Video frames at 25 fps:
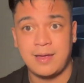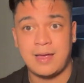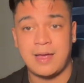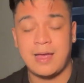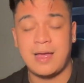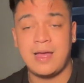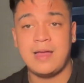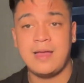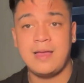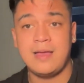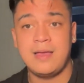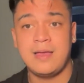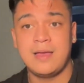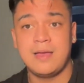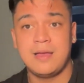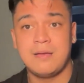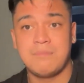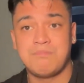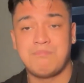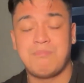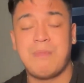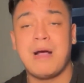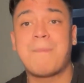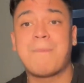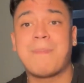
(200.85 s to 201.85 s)
Ha?
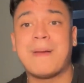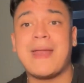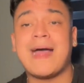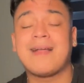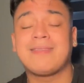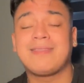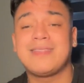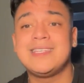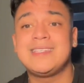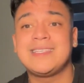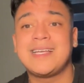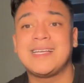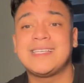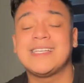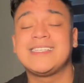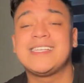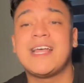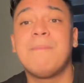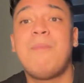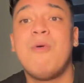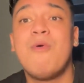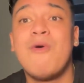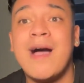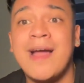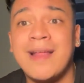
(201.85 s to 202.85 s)
Mag-practice ka sa
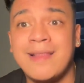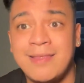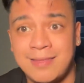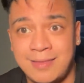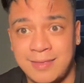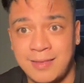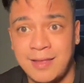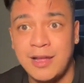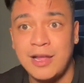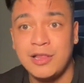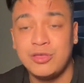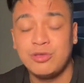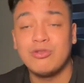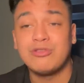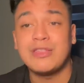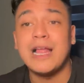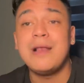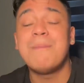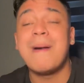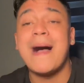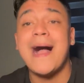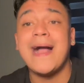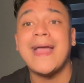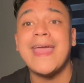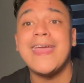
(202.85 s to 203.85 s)
sabungan. Total
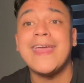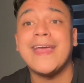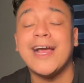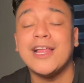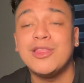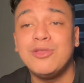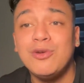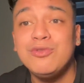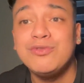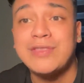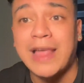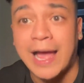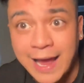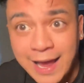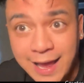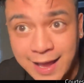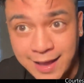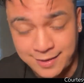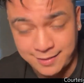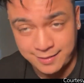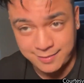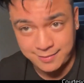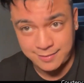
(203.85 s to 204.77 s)
bagay ka doon, tanga.